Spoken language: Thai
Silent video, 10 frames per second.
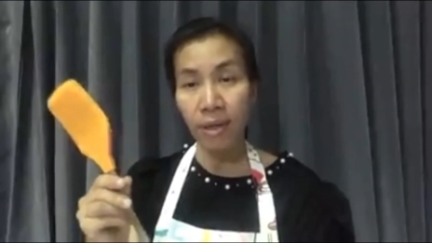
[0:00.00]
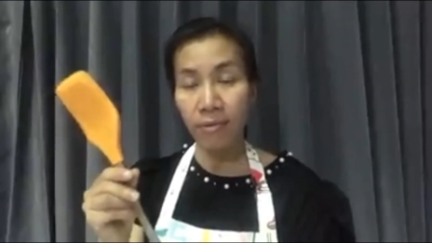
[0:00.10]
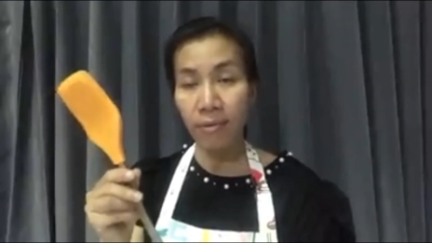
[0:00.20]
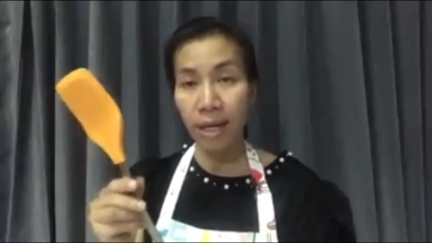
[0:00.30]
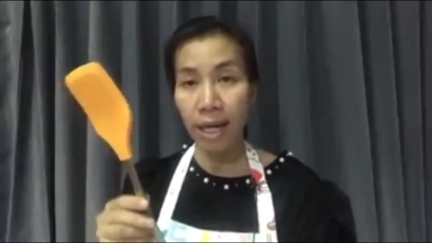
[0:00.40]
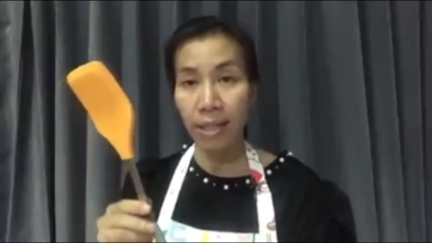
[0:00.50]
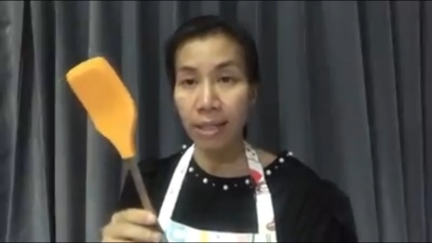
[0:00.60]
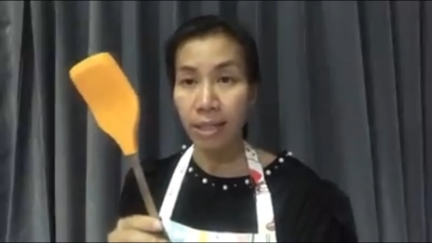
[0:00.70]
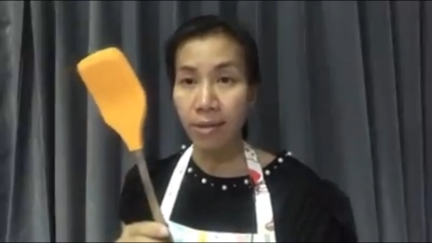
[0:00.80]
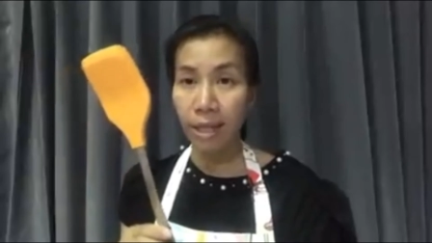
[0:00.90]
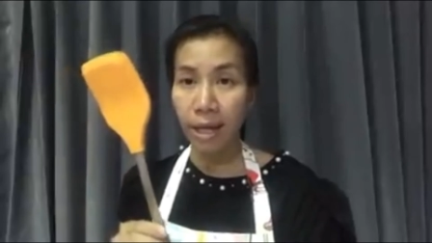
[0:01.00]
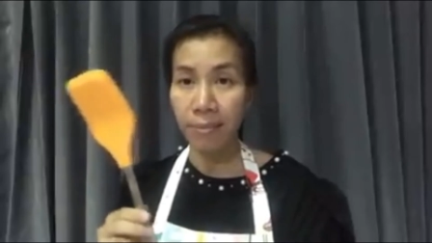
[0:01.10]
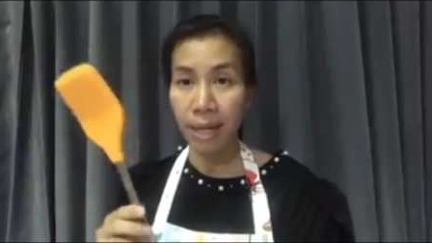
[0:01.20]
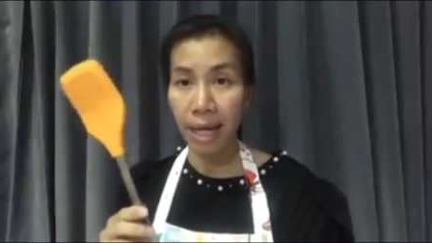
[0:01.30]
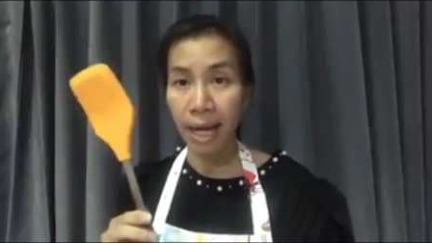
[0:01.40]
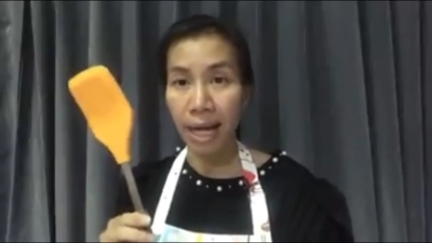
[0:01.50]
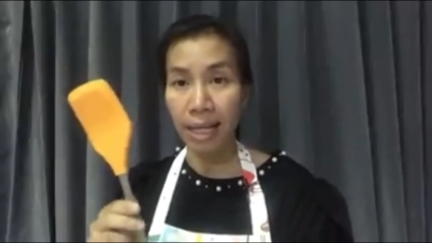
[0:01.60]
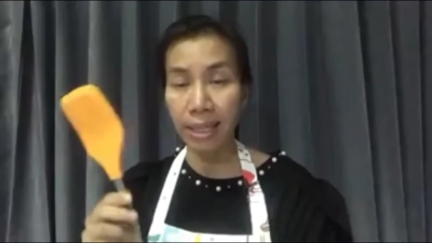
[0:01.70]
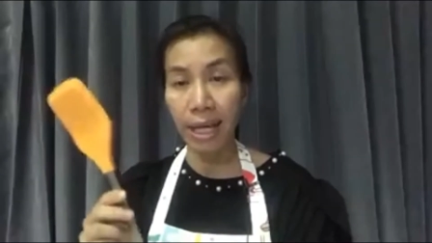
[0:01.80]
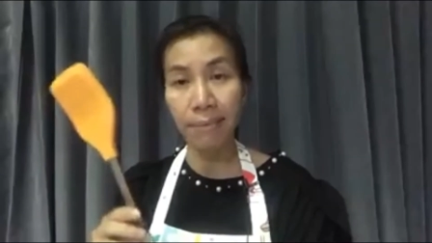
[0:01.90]
เวลาที่เราทำอาหา
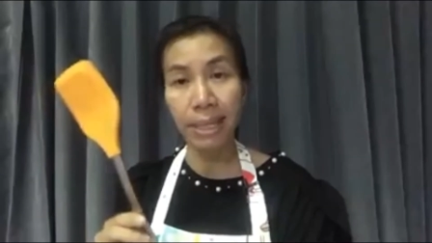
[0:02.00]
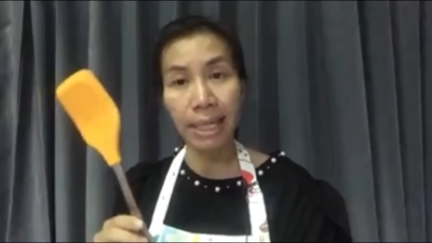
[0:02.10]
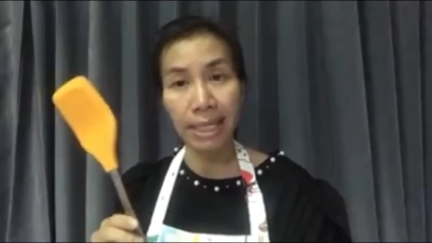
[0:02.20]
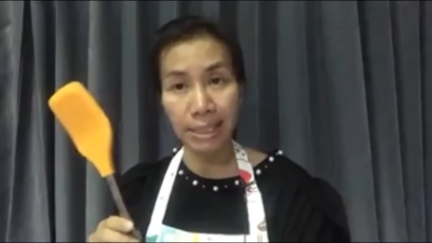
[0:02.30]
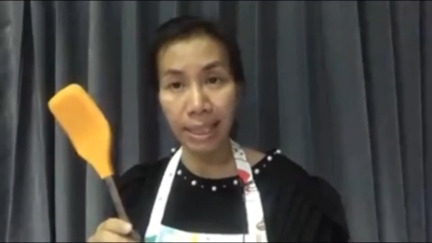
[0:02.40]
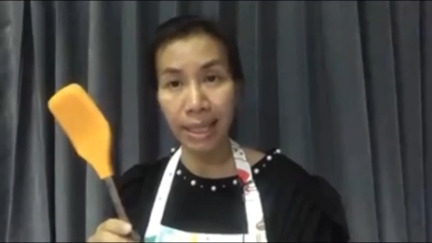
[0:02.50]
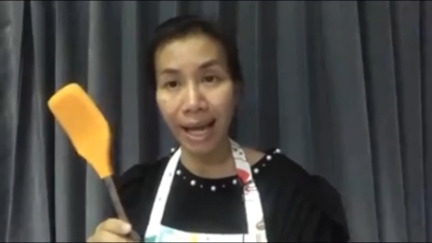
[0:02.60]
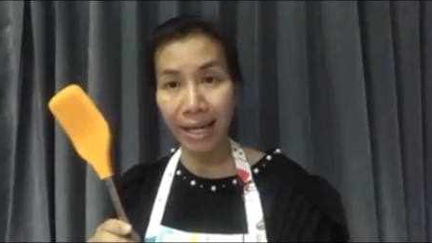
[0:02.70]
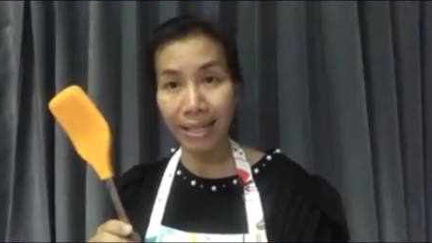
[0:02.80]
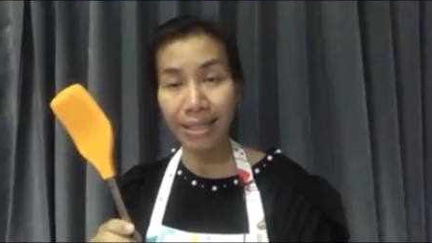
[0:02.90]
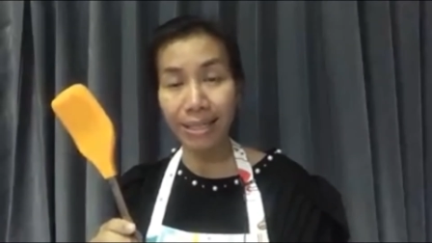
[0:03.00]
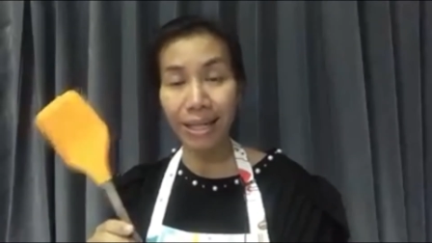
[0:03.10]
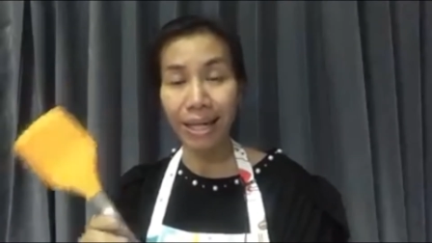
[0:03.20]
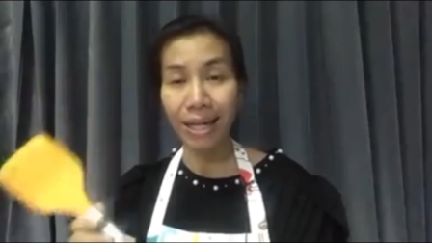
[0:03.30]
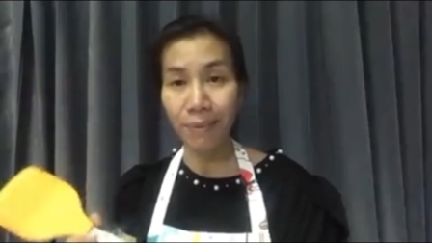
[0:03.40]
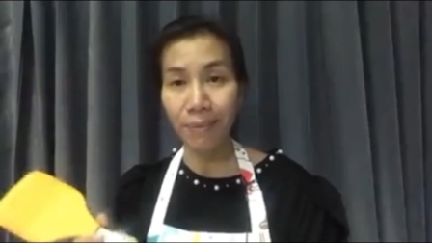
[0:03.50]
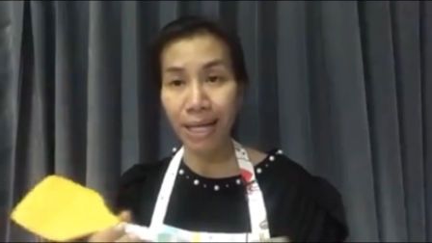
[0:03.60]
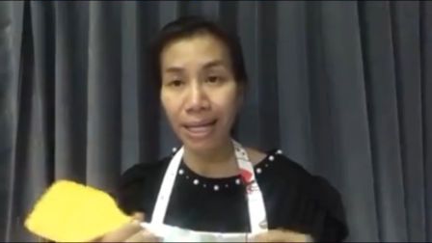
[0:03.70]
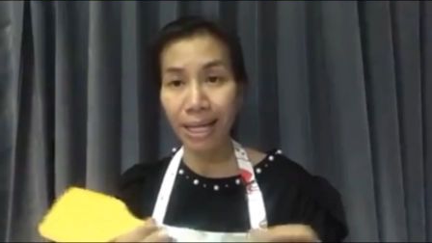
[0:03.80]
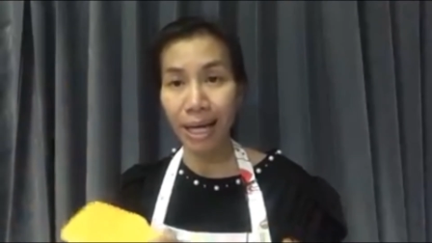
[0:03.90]
รทำอะไรสักอย่างหนึ่งอะไรประมา
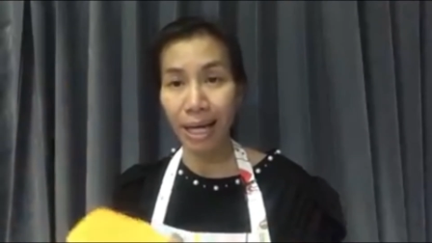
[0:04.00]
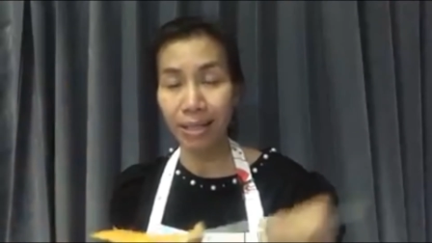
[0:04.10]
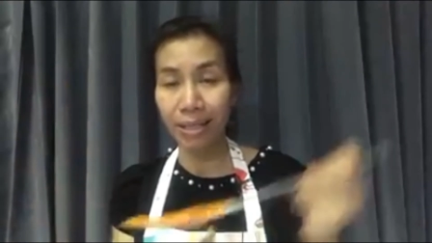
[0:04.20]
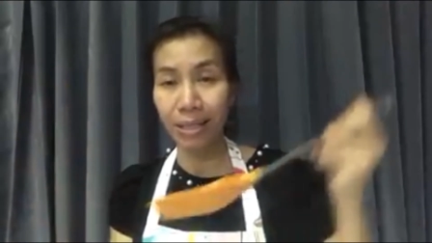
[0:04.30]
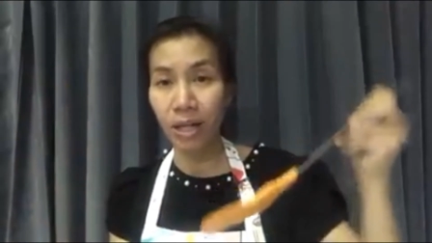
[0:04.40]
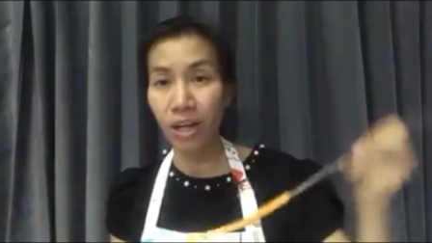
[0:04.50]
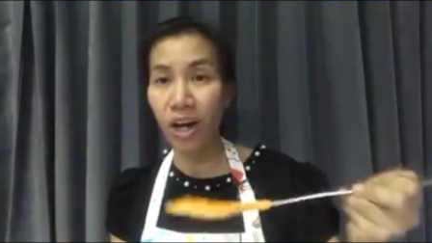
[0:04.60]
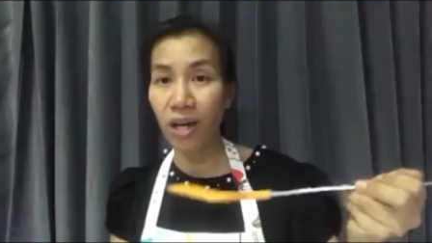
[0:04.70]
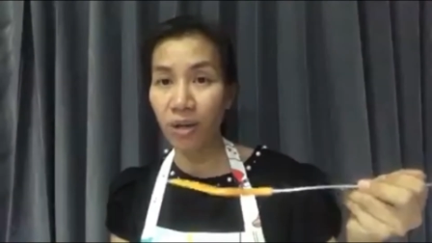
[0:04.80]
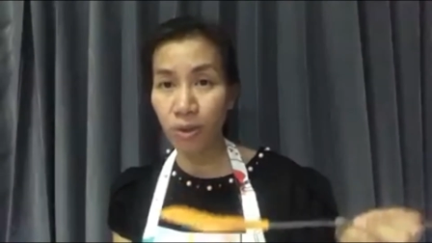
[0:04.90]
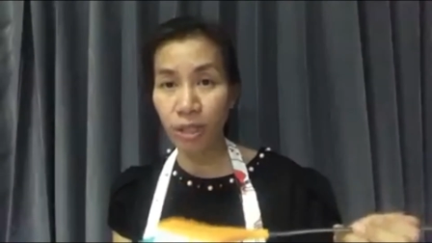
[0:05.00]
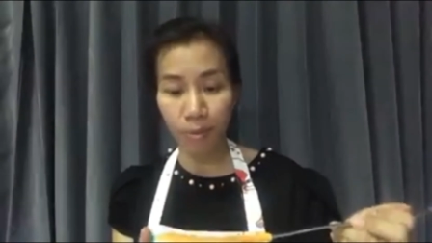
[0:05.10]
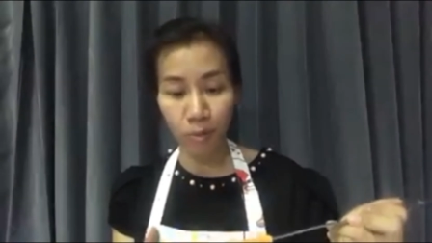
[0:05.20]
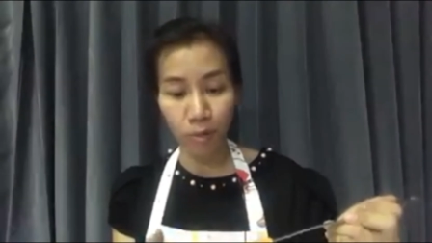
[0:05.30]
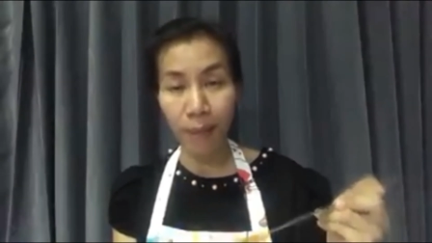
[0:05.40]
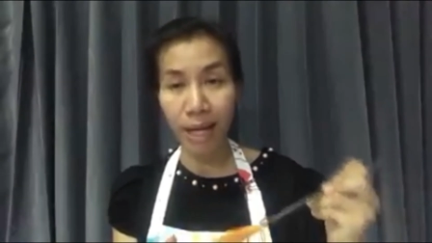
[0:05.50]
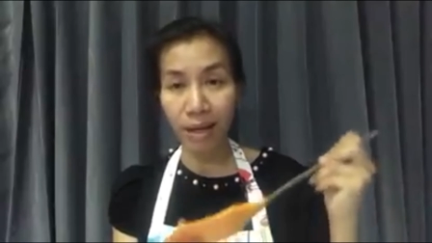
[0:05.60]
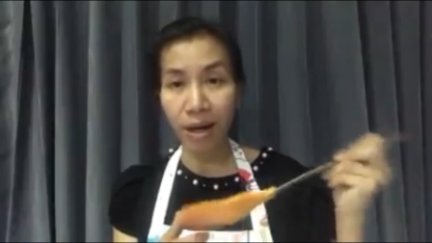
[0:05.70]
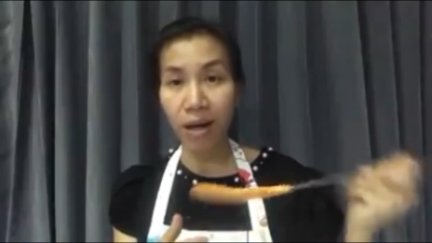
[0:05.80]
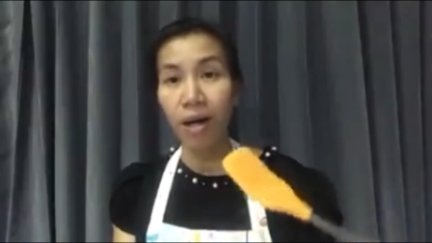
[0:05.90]
ณนี้ค่ะคือค่อยๆพูดกับลูกไป
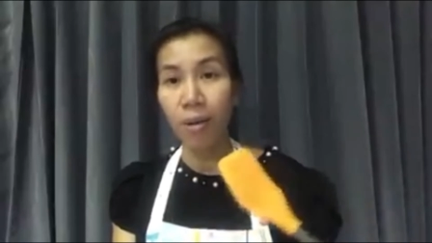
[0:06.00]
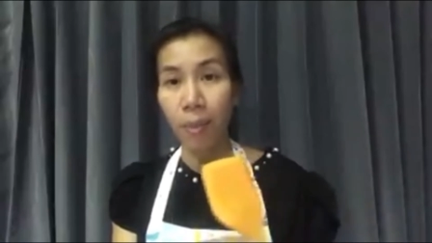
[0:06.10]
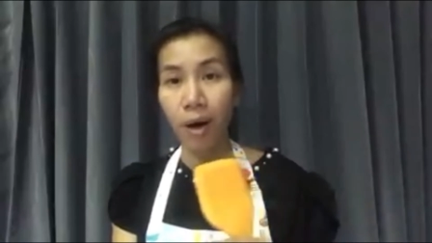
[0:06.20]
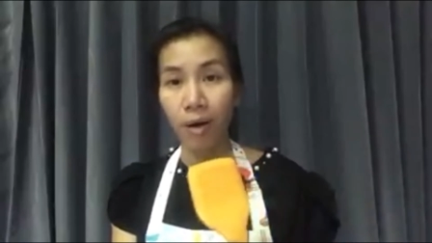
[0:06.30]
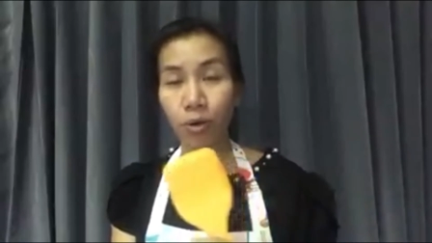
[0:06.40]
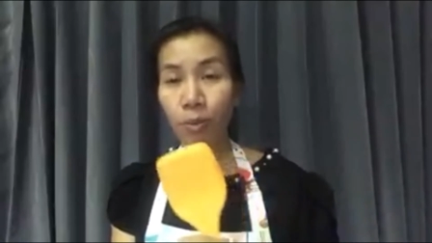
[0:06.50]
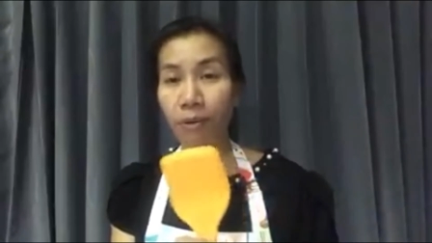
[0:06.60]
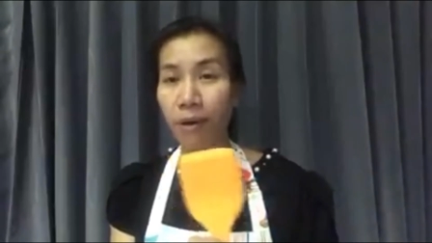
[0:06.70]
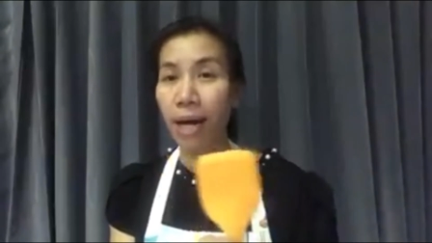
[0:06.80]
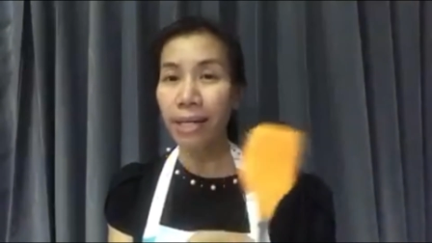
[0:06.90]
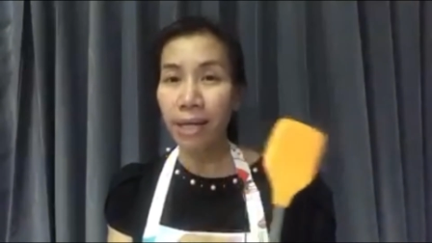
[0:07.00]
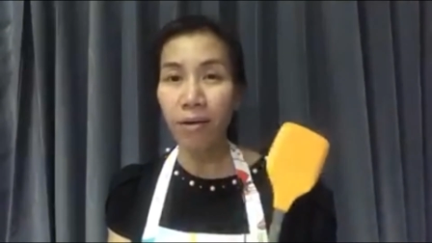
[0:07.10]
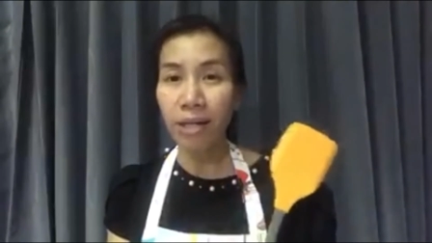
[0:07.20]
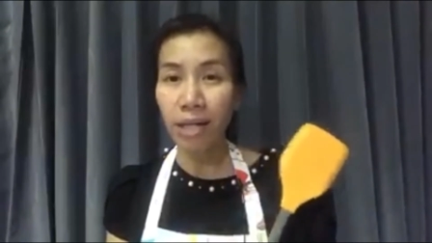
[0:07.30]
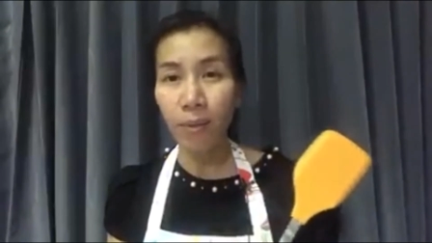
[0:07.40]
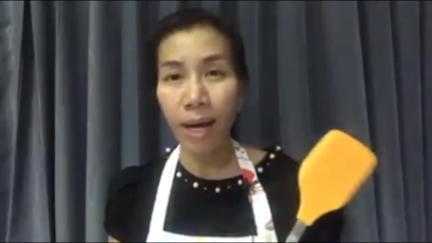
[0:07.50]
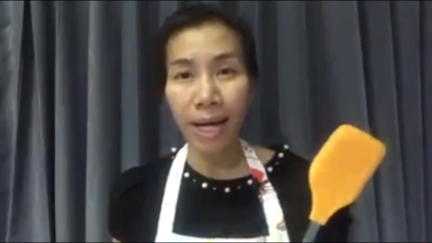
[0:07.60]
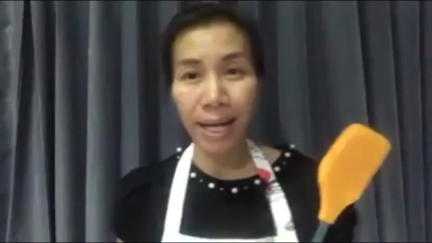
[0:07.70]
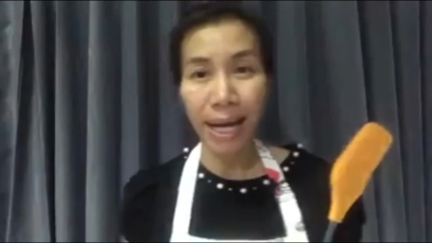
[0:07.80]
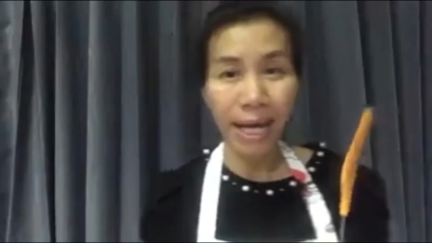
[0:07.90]
แล้วก็บอกลูกไปว่าอันนี้เขาเรียกว่า
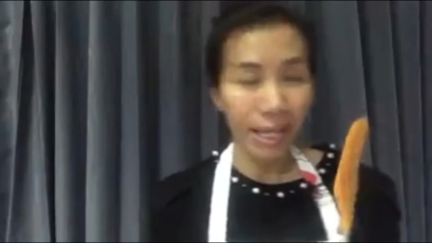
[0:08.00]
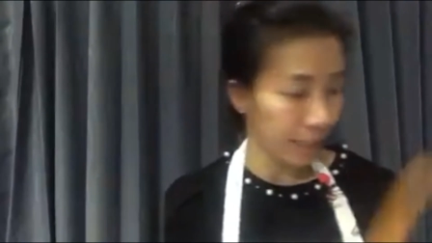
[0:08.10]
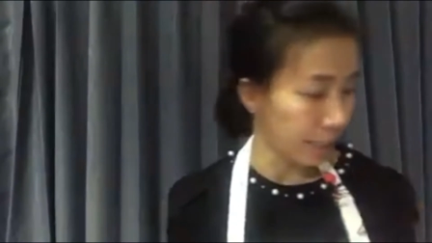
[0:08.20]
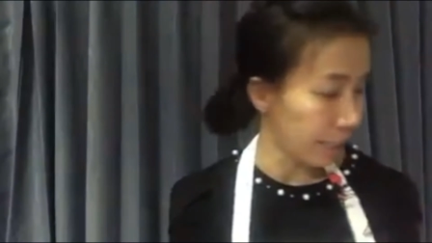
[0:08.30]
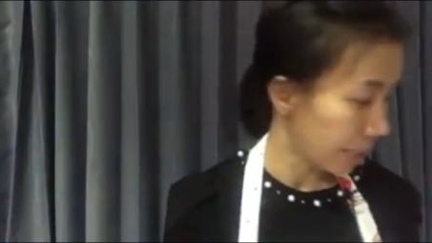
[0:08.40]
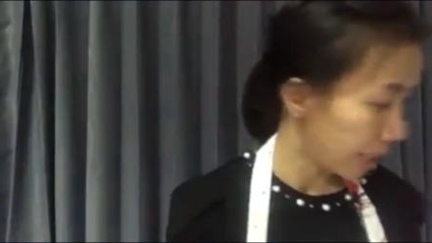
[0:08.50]
อะไรอย่างเงี้ยนะ